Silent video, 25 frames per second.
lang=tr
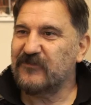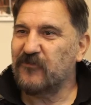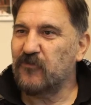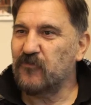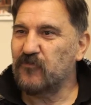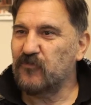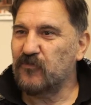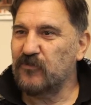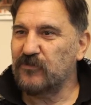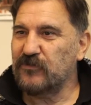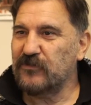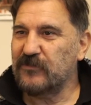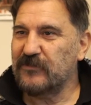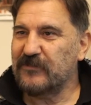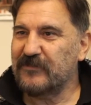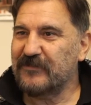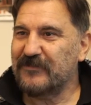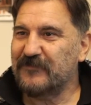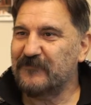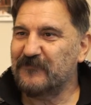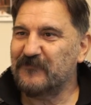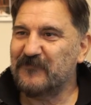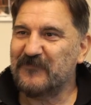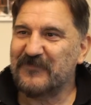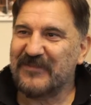okul
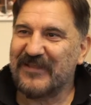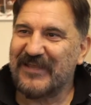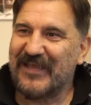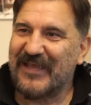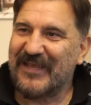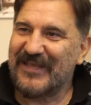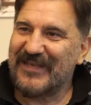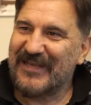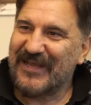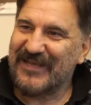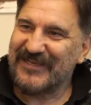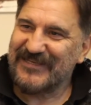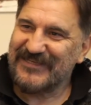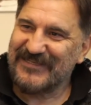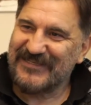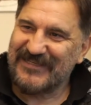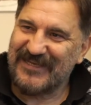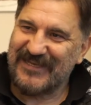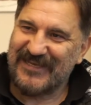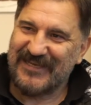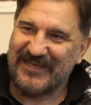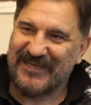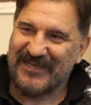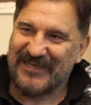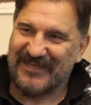
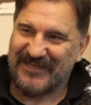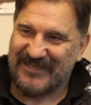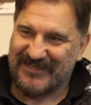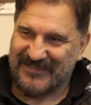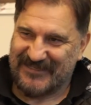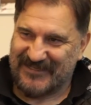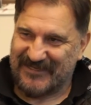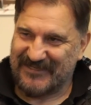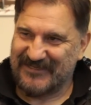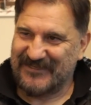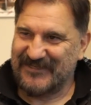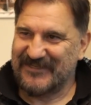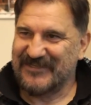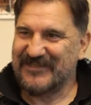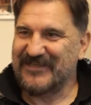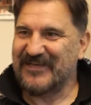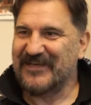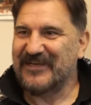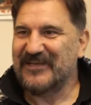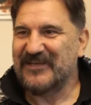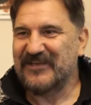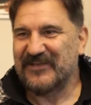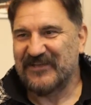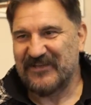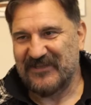eğlence
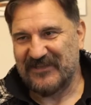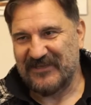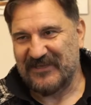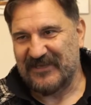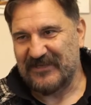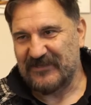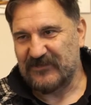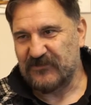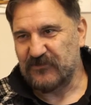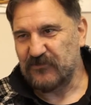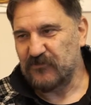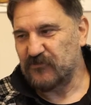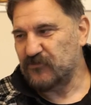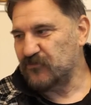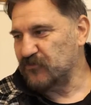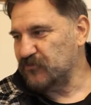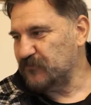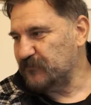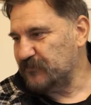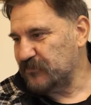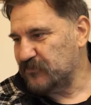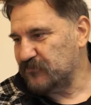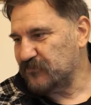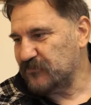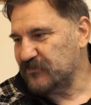tadında geçiyor.
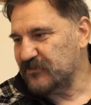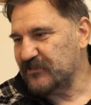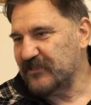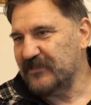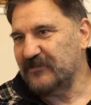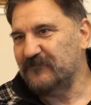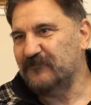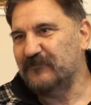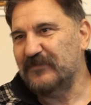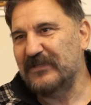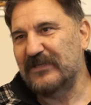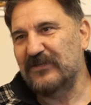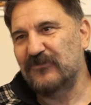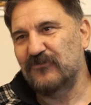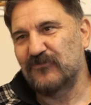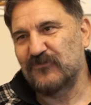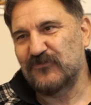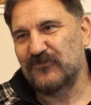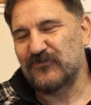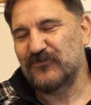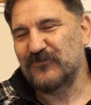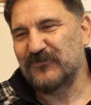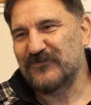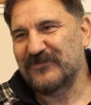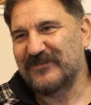Çünkü birçok şeyi
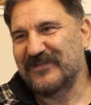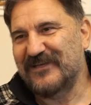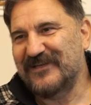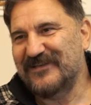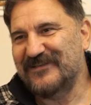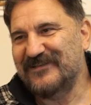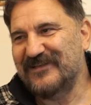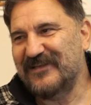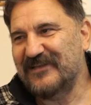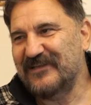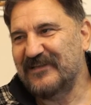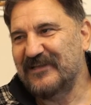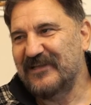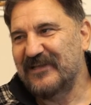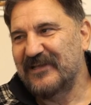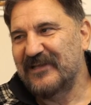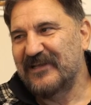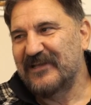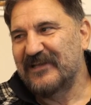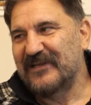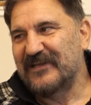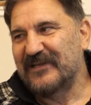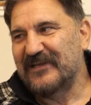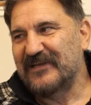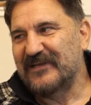biliyorsunuz zaten. Hı
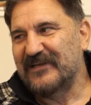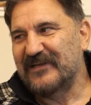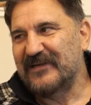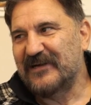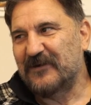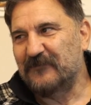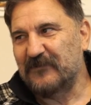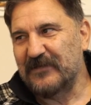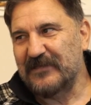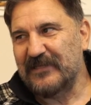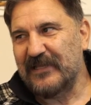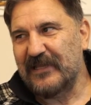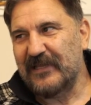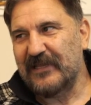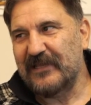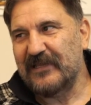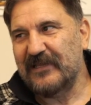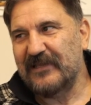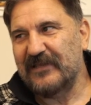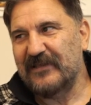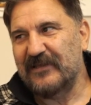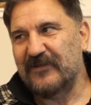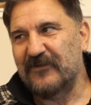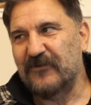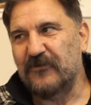hı. Ama ne
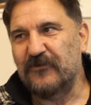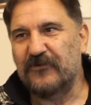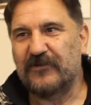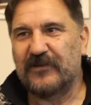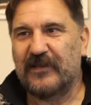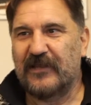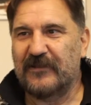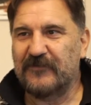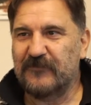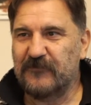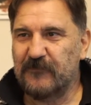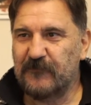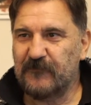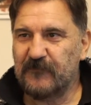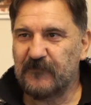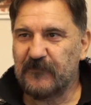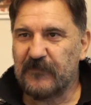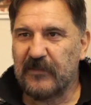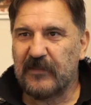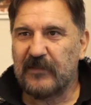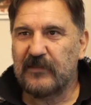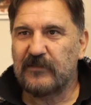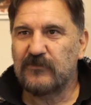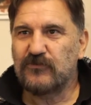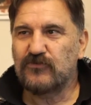öğrendim?
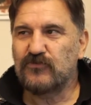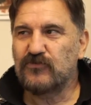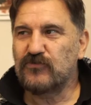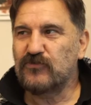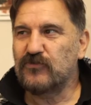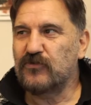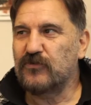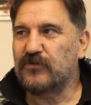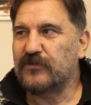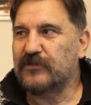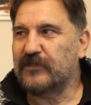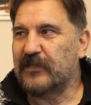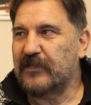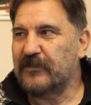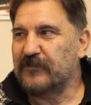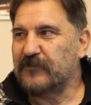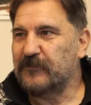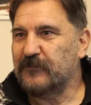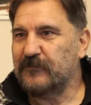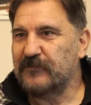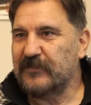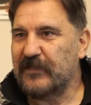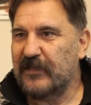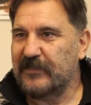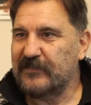Şunu
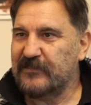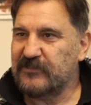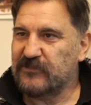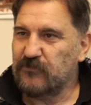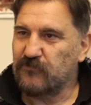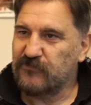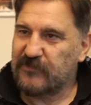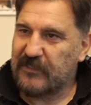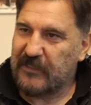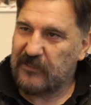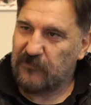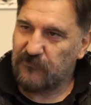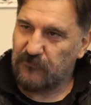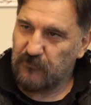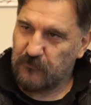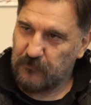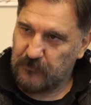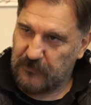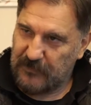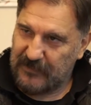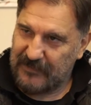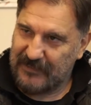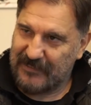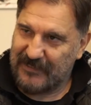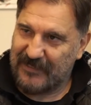öğrendim. Yani işte o teorik
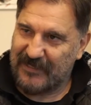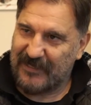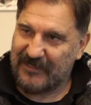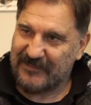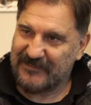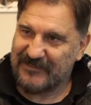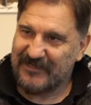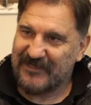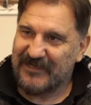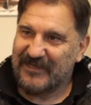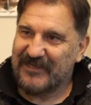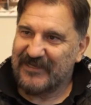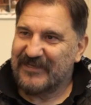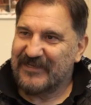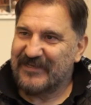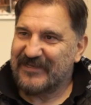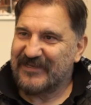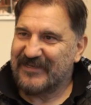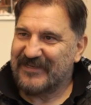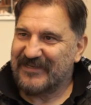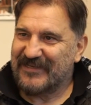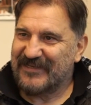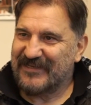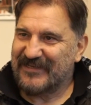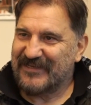bilgiler,
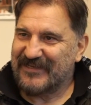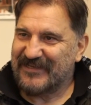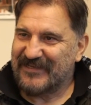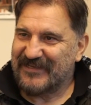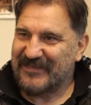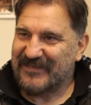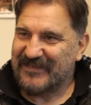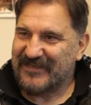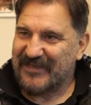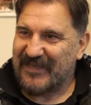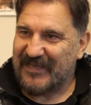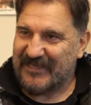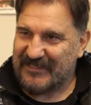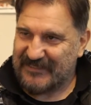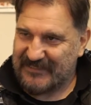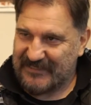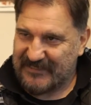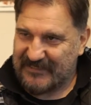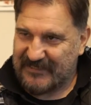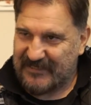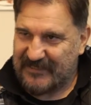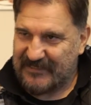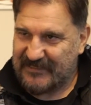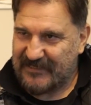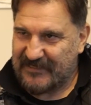e,
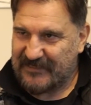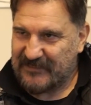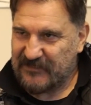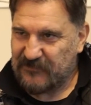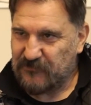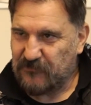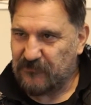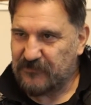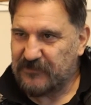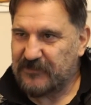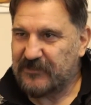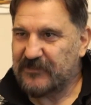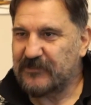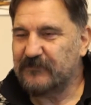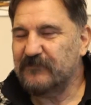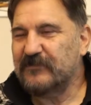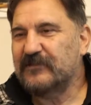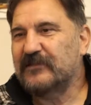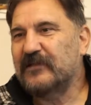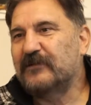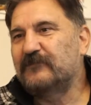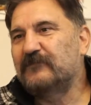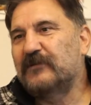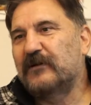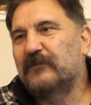eksik kalan yönlerimi
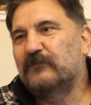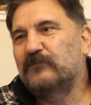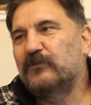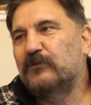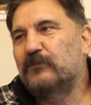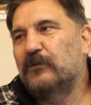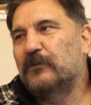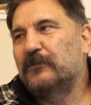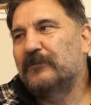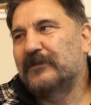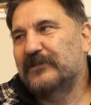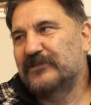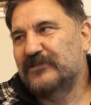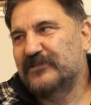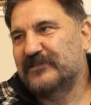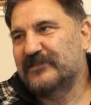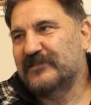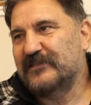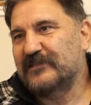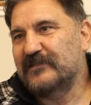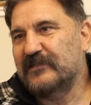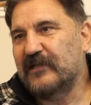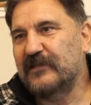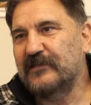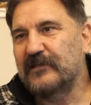tamamlamam
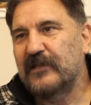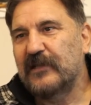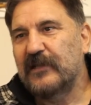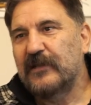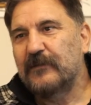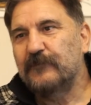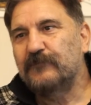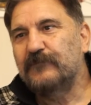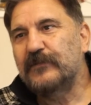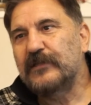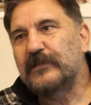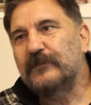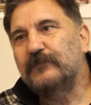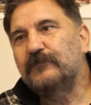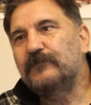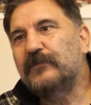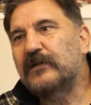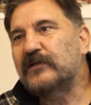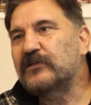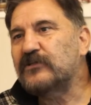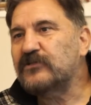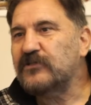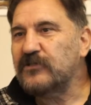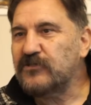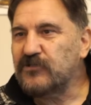açısından benim
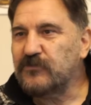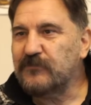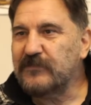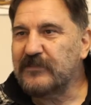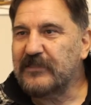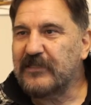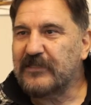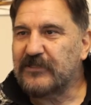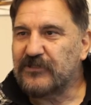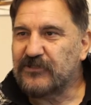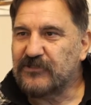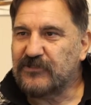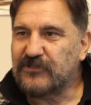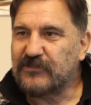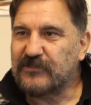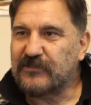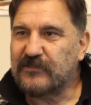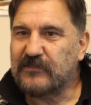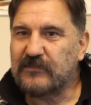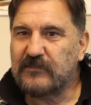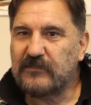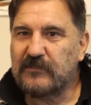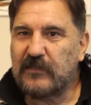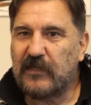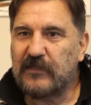bakış açımı
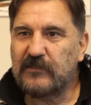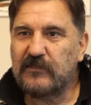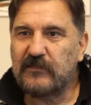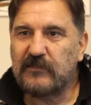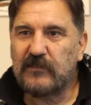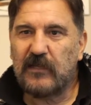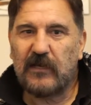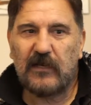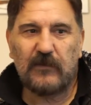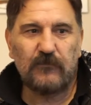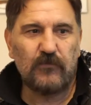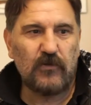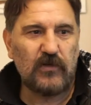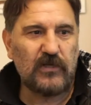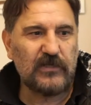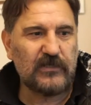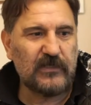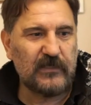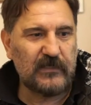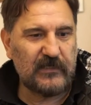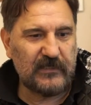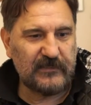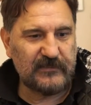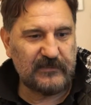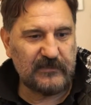değiştirdi. Yani daha böyle
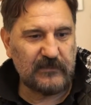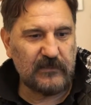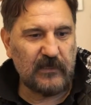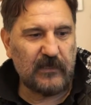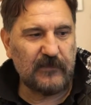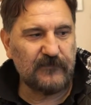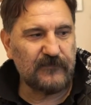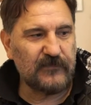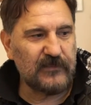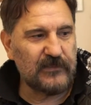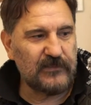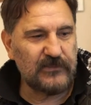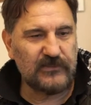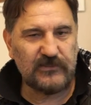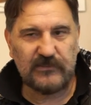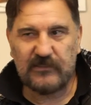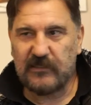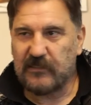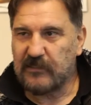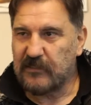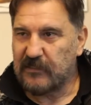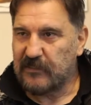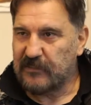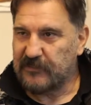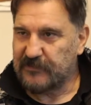klasik
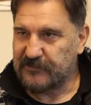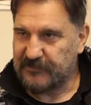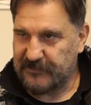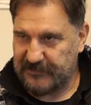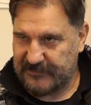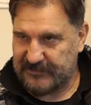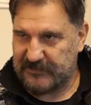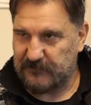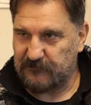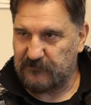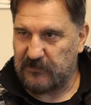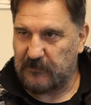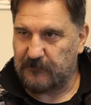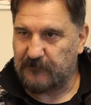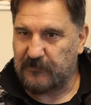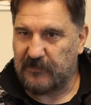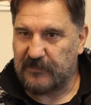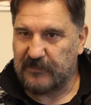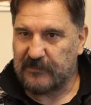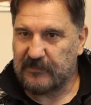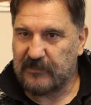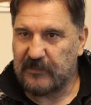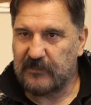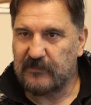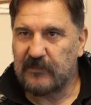anlayışta resim
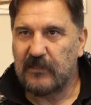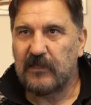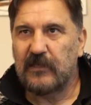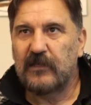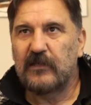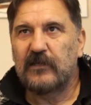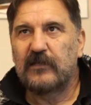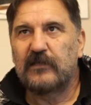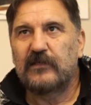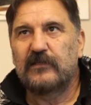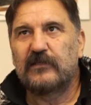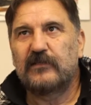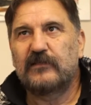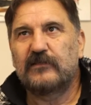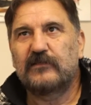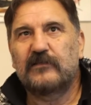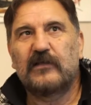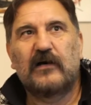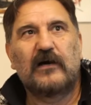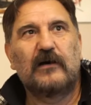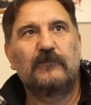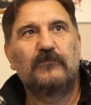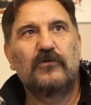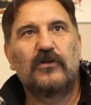yaparken daha